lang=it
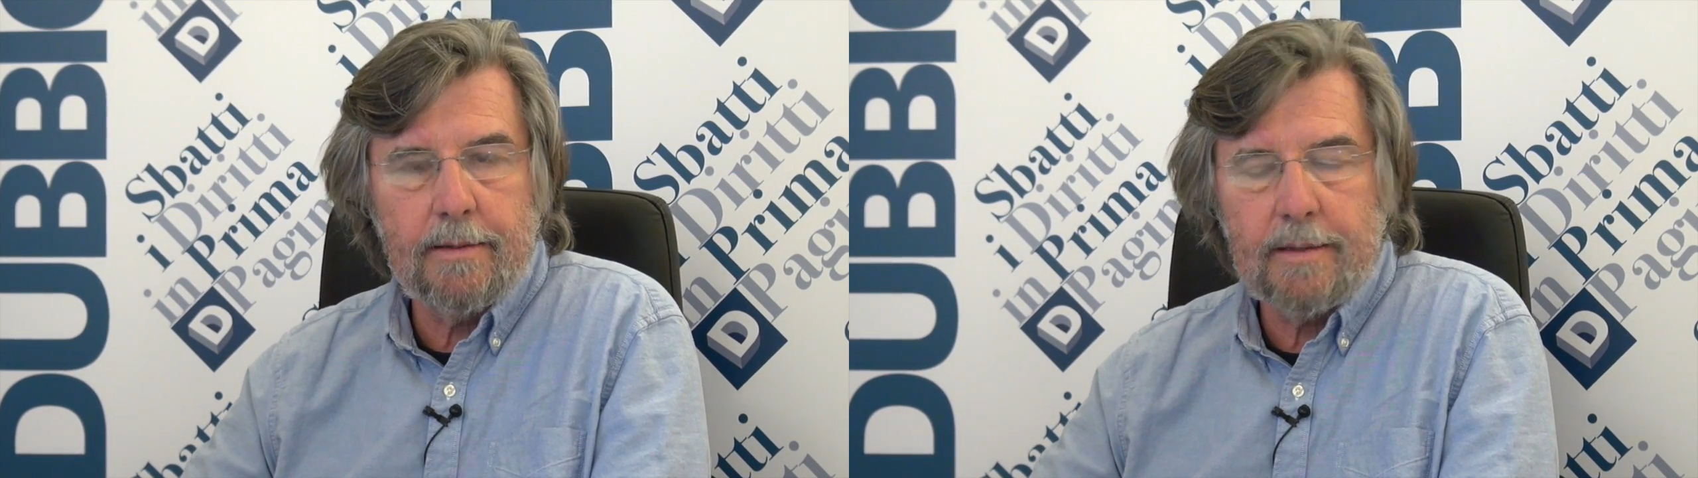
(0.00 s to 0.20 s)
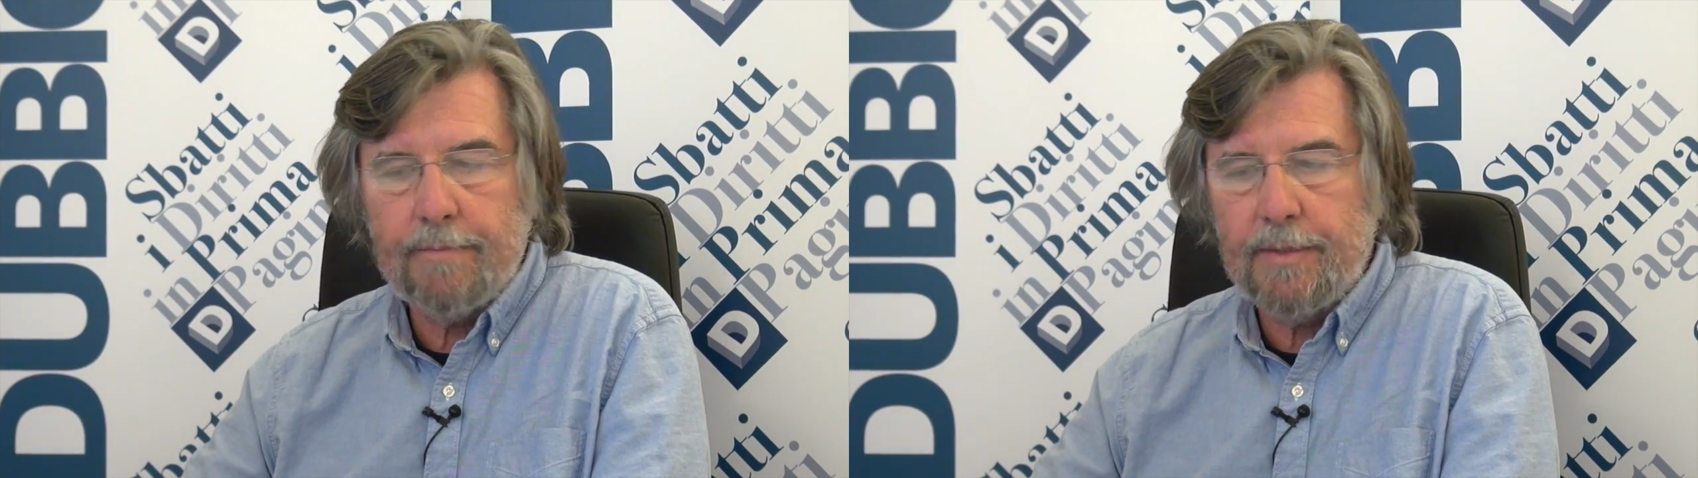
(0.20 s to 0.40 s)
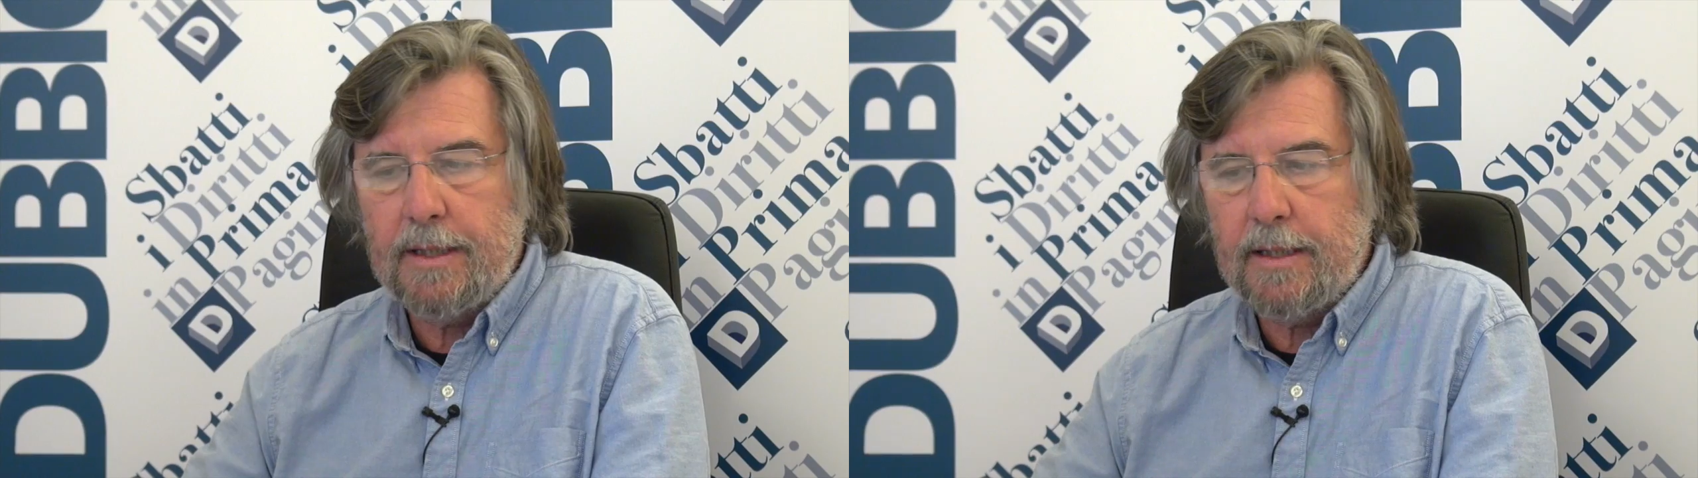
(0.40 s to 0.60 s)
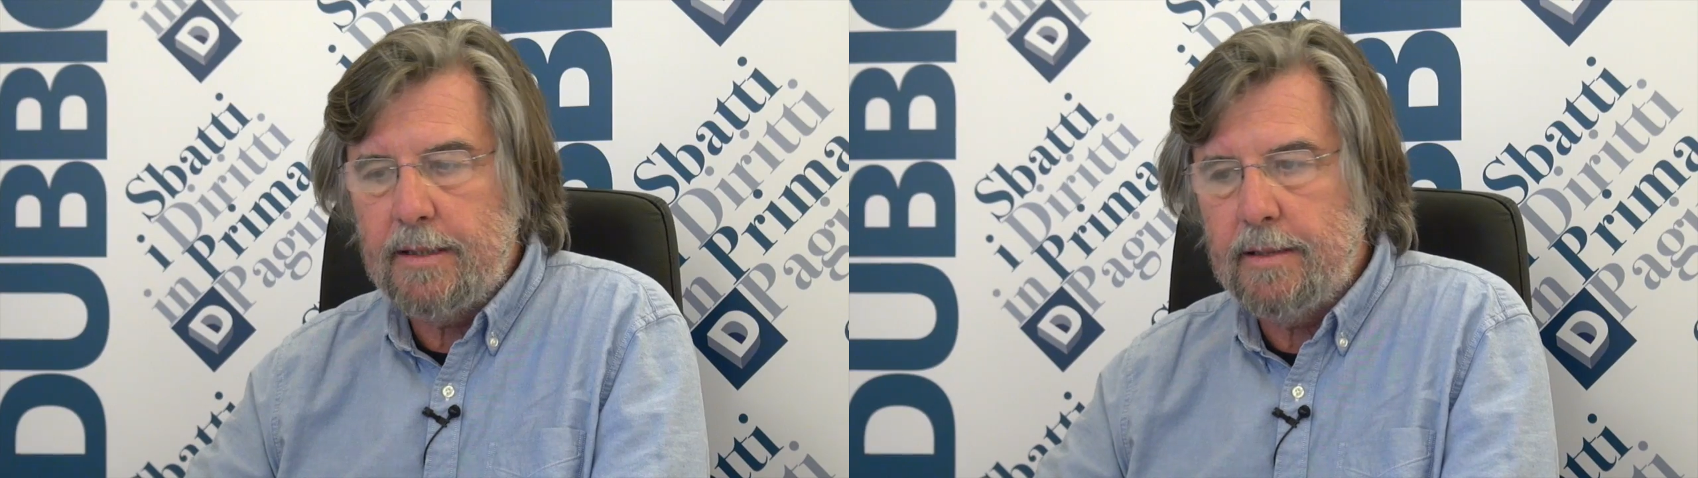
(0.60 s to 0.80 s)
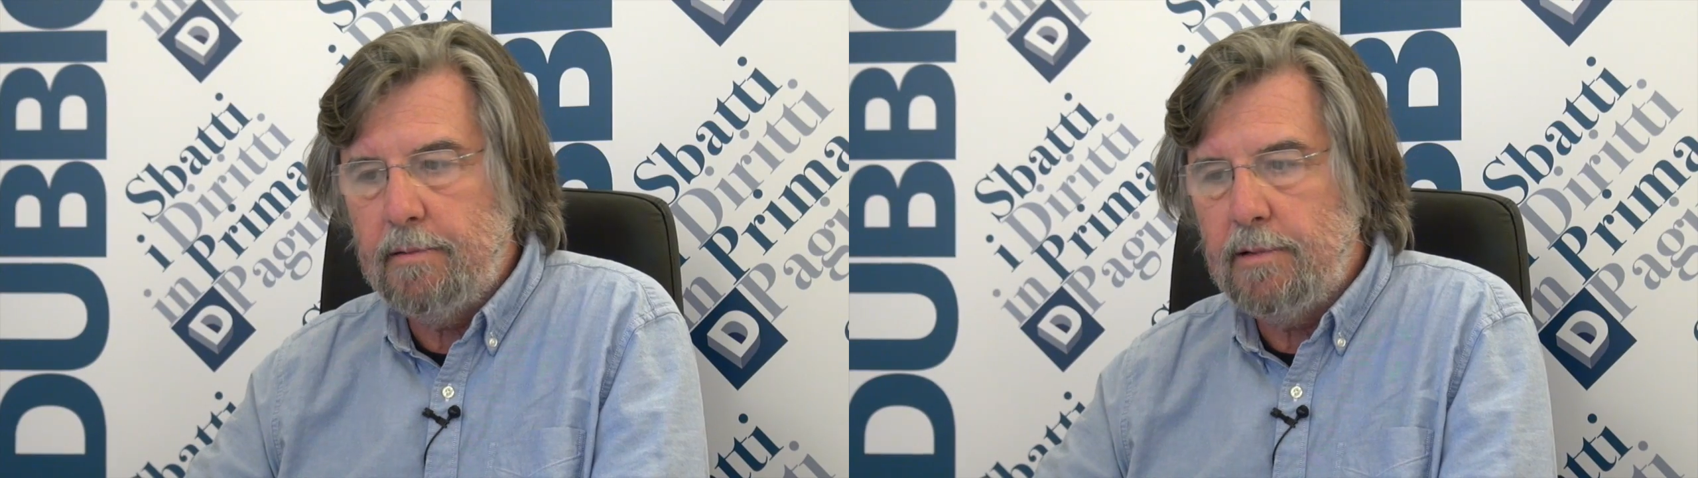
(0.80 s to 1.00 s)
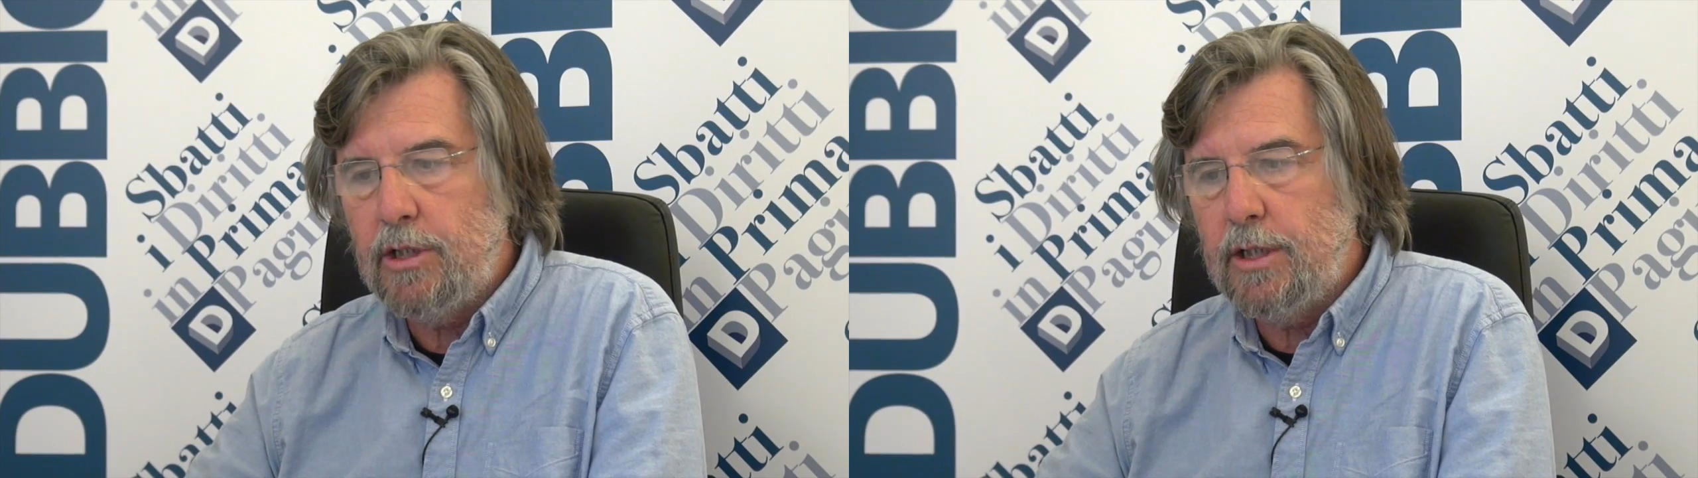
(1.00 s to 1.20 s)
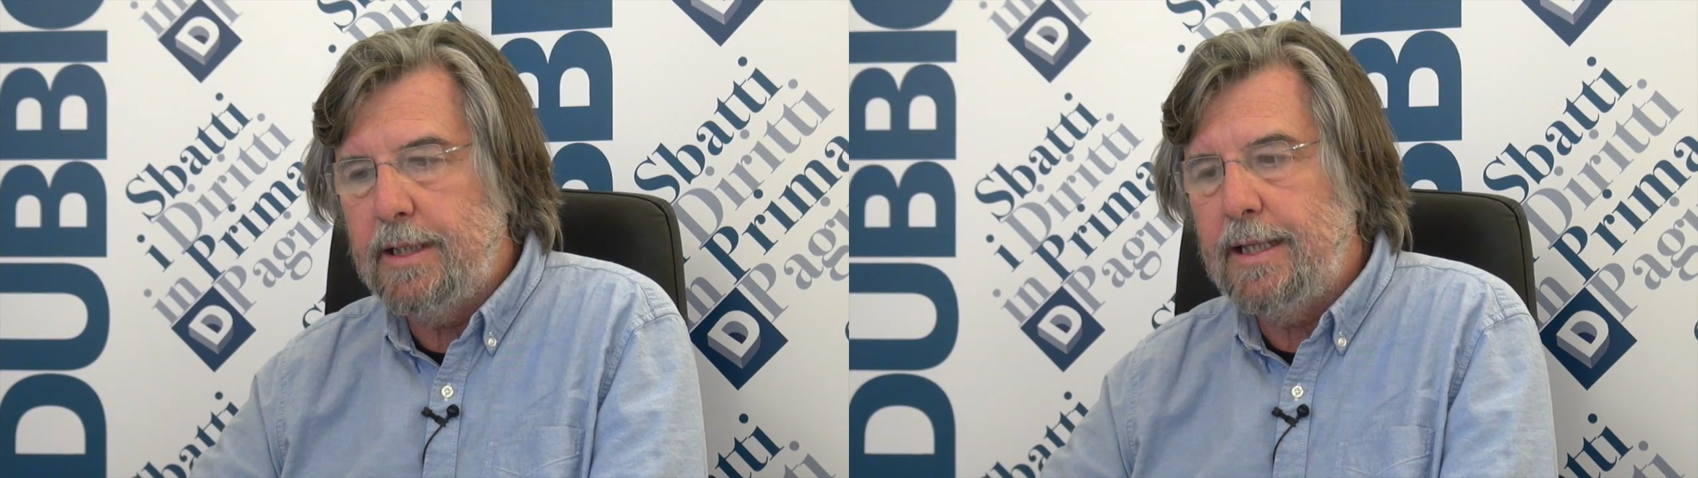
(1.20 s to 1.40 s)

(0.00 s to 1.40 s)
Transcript: sapete che si riunisce in